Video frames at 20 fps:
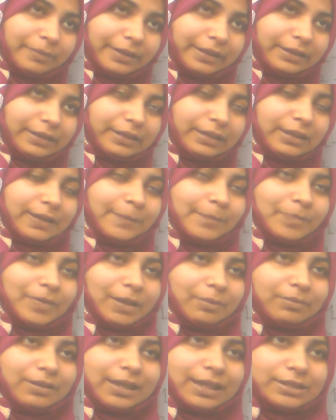भी पढ़ी थी
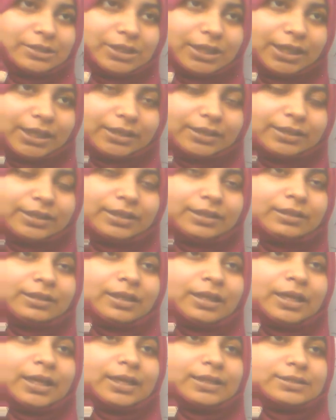अपने लेक्चर के
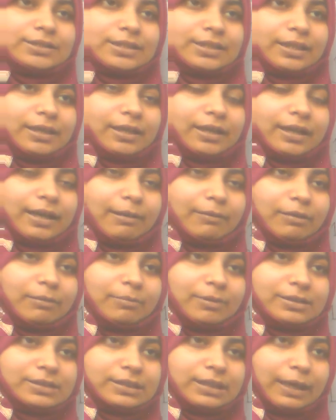अंदर जैसे कि अगर
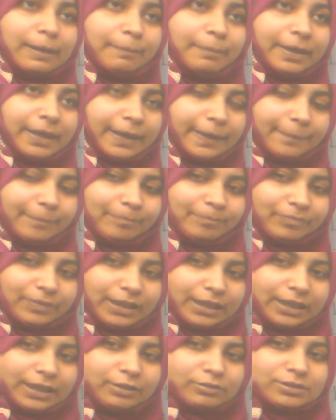आपके पास कप है
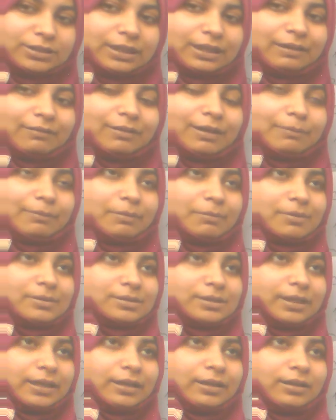ठीक है उसके अलावा आपके
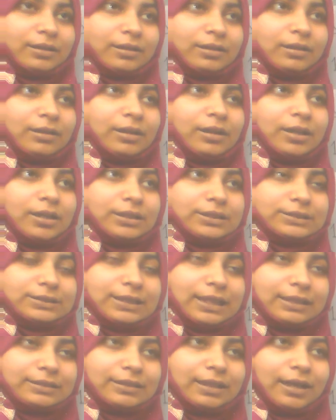पास एक
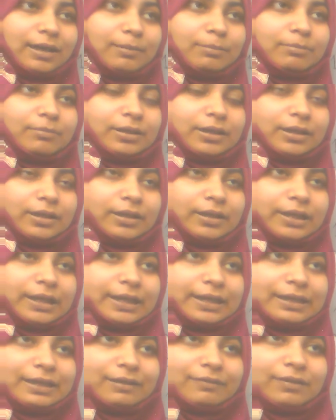ज़्यादा
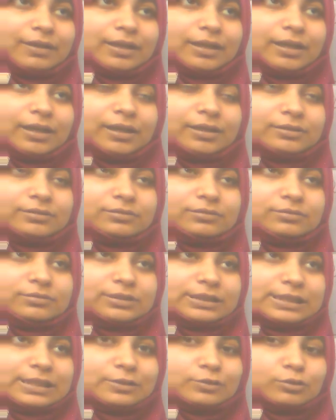एरिया वाला
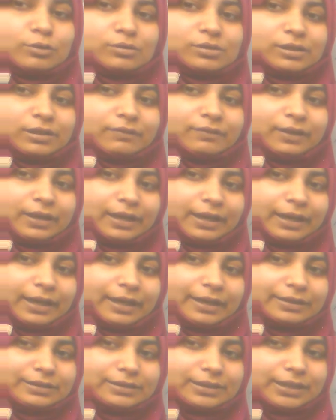जैसे सॉसर
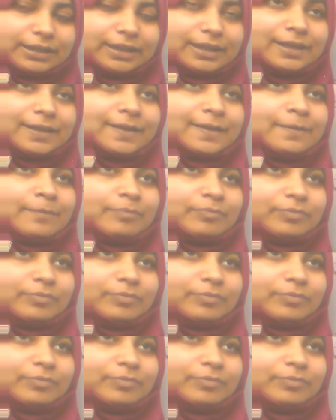वगैरह है ठीक है